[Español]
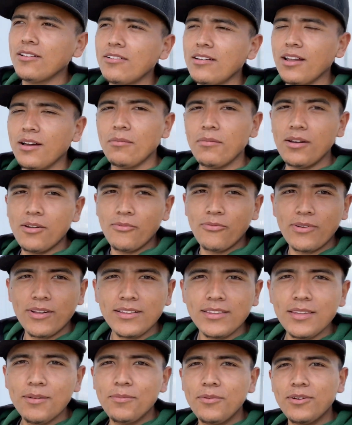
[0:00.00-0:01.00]
con la cámara
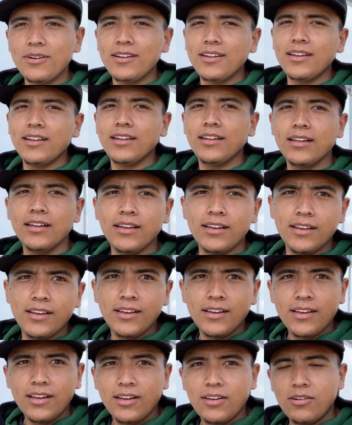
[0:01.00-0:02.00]
enfrente porque
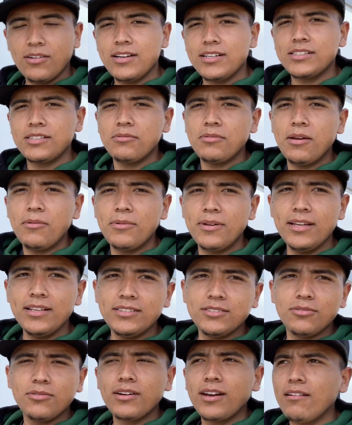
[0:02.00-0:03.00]
Creo que se ve
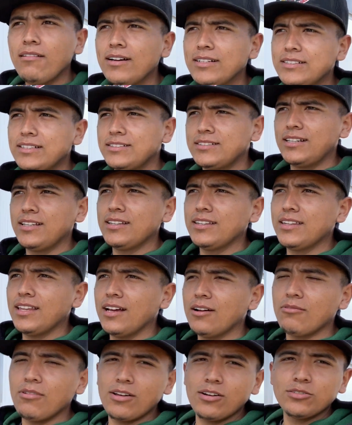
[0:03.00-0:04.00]
bien, según graba
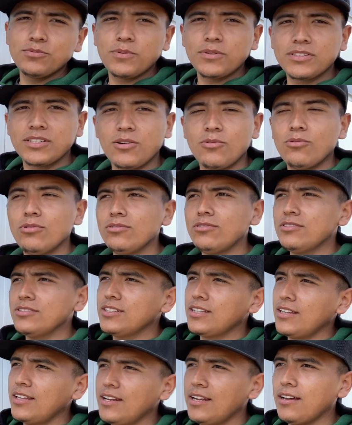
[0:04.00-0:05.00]
60 cuadros por segundo,
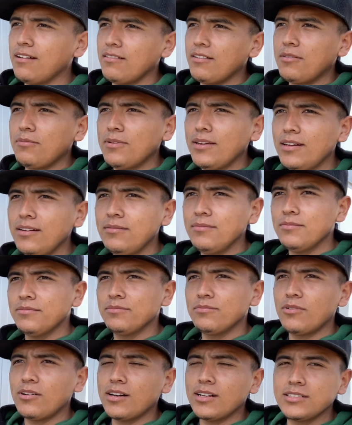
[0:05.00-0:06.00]
se tiene que ver bien,
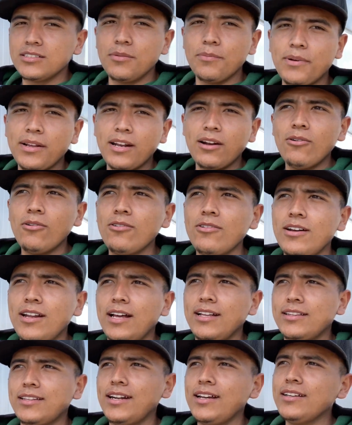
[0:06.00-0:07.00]
porque siempre grabo con la
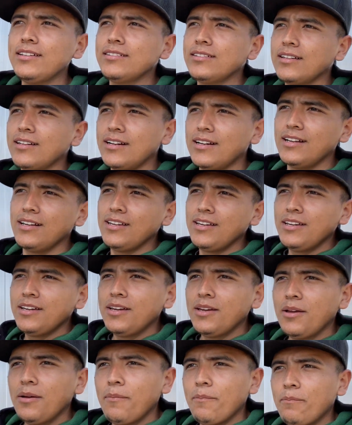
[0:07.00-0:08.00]
de atrás.
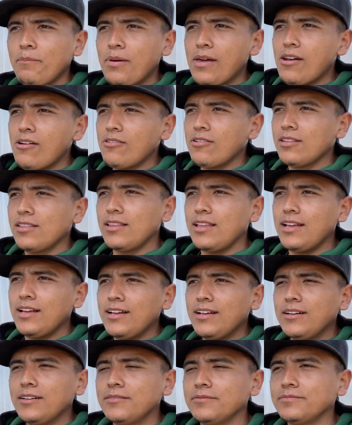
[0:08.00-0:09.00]
Pero
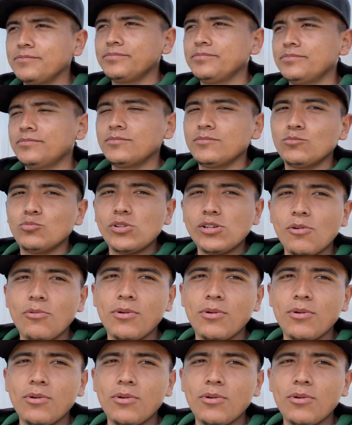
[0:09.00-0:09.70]
ahorita, bueno,